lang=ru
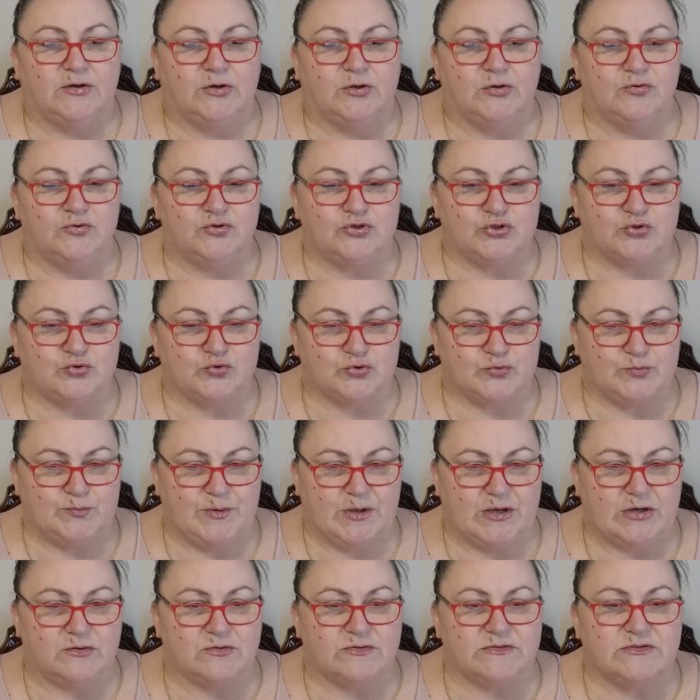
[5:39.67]
Ключ к
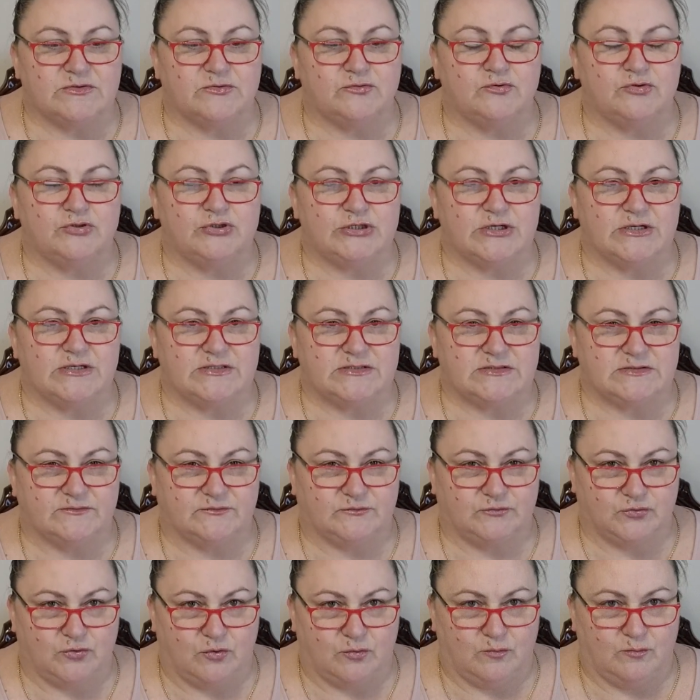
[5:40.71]
успеху заключается в
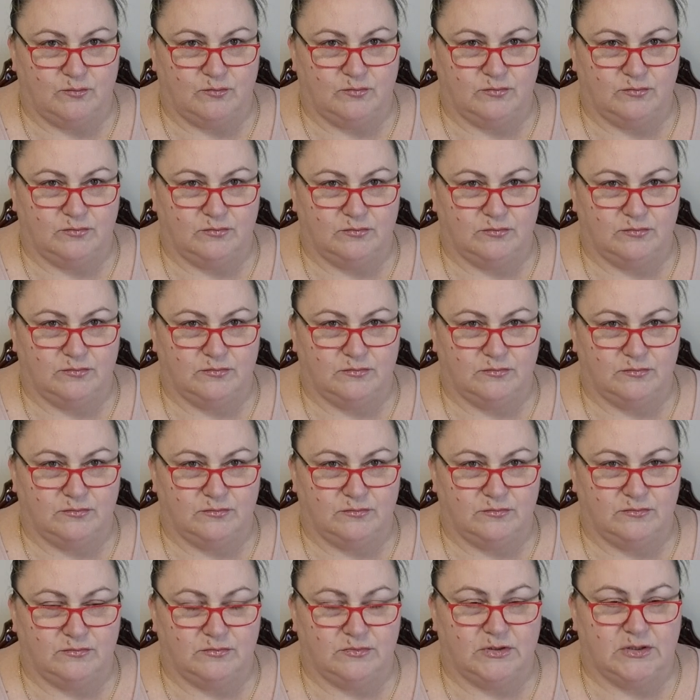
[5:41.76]
том,
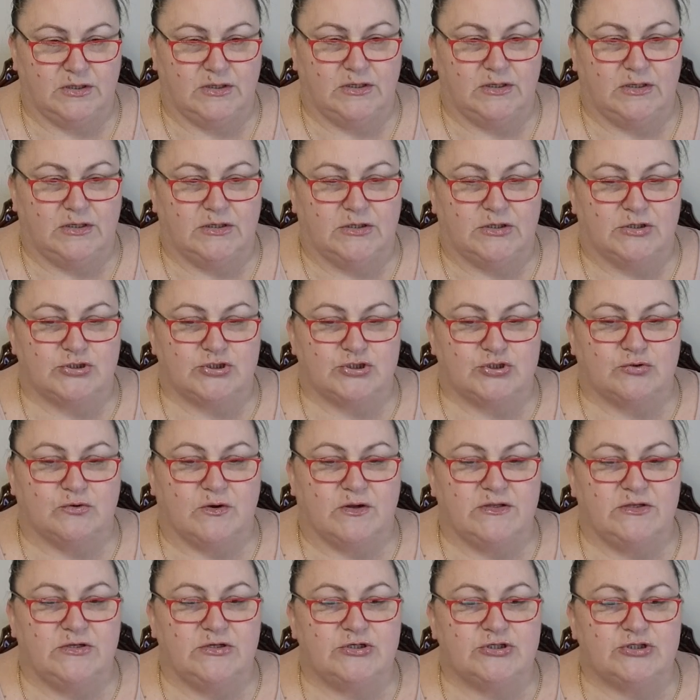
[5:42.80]
что
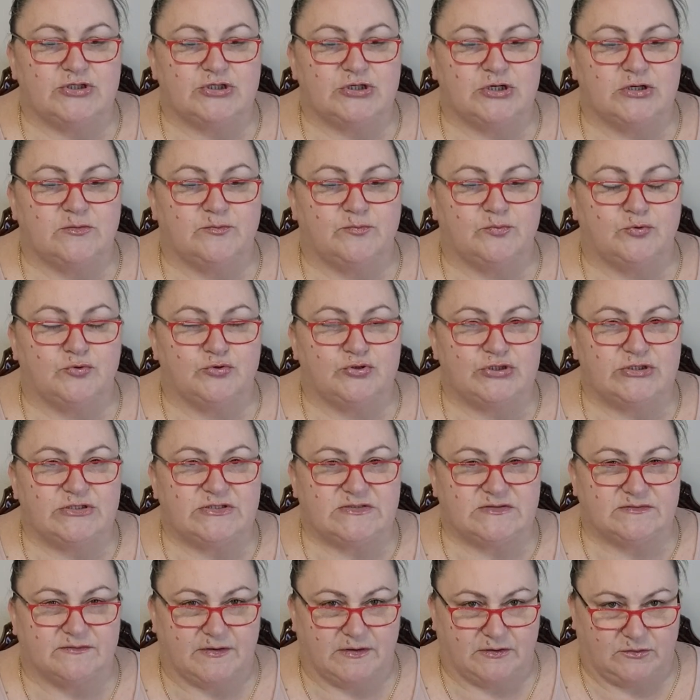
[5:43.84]
они решили
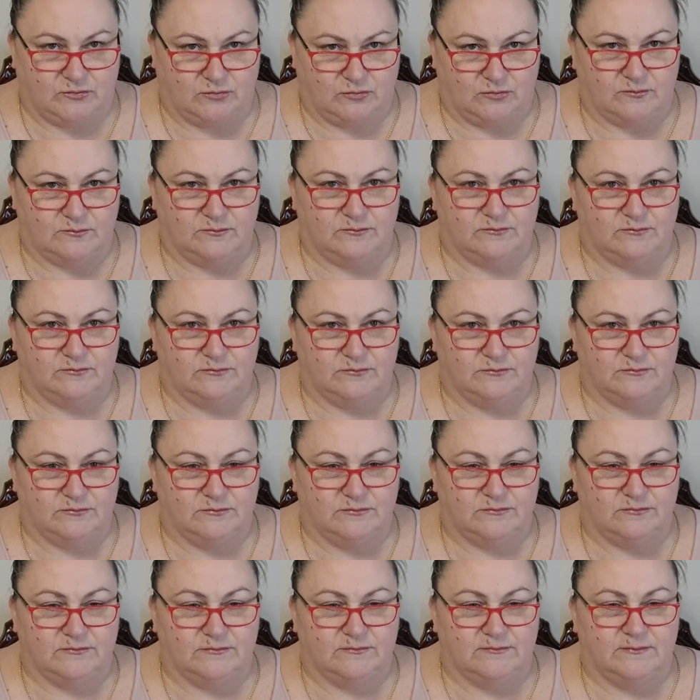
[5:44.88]
получить свое,
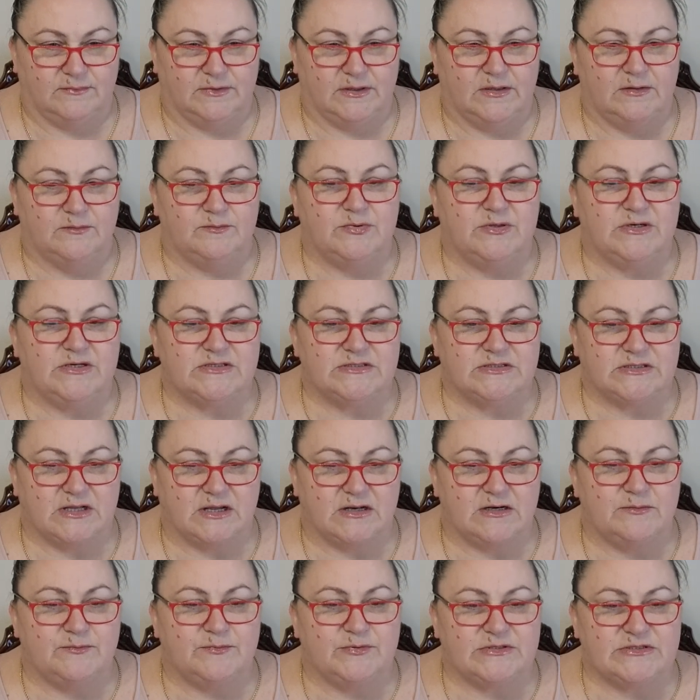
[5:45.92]

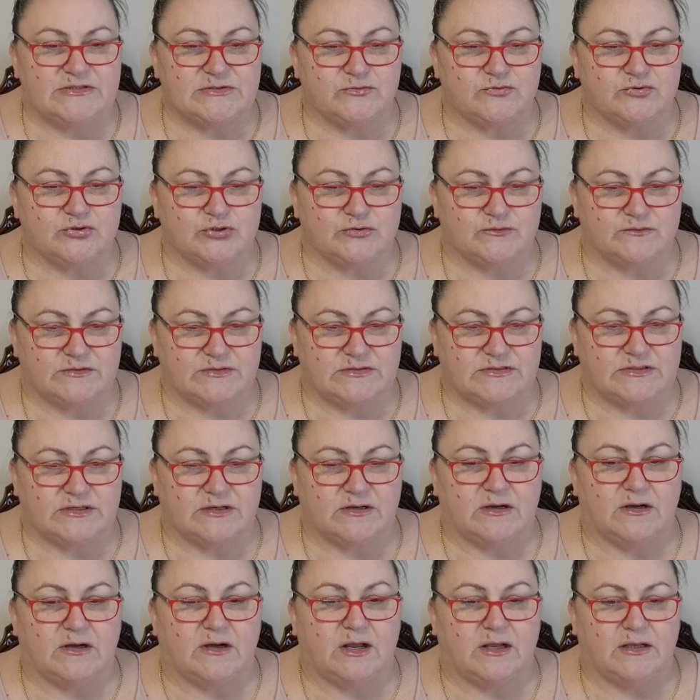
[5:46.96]
перестали
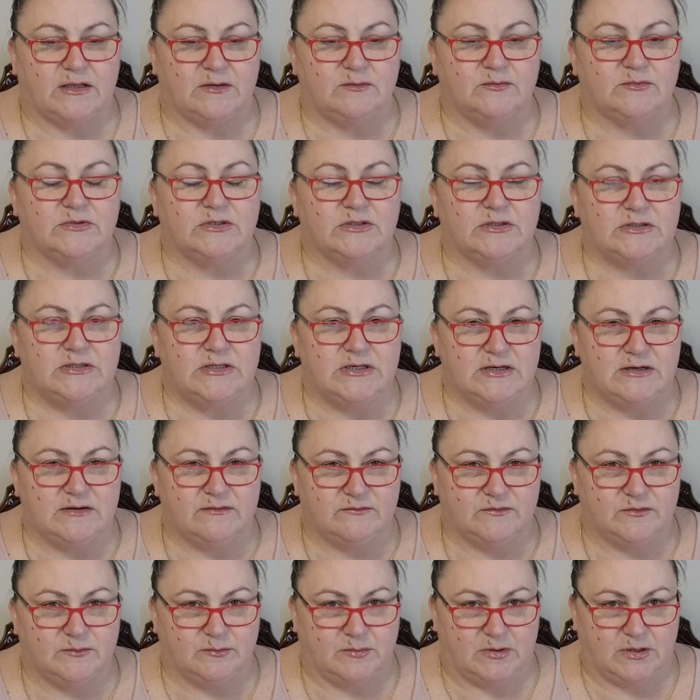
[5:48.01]
прислушиваться к каким-то
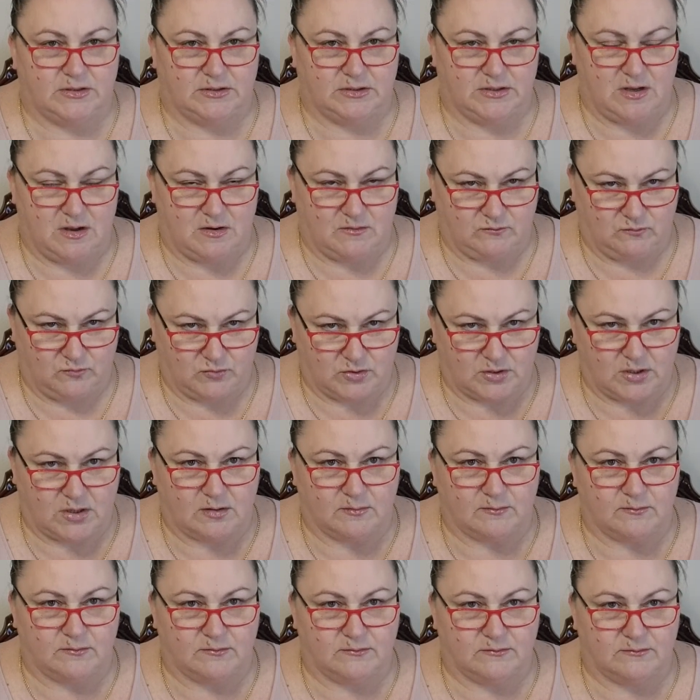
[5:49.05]
древним
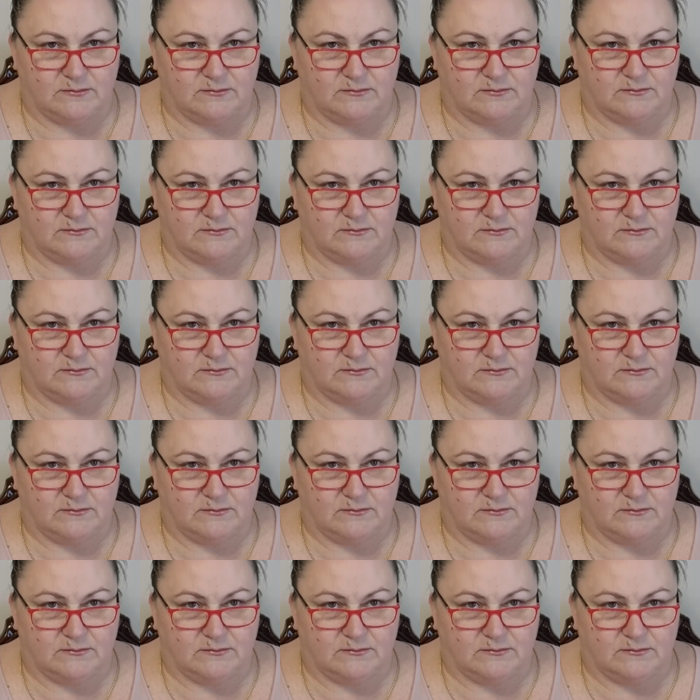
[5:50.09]
отговоркам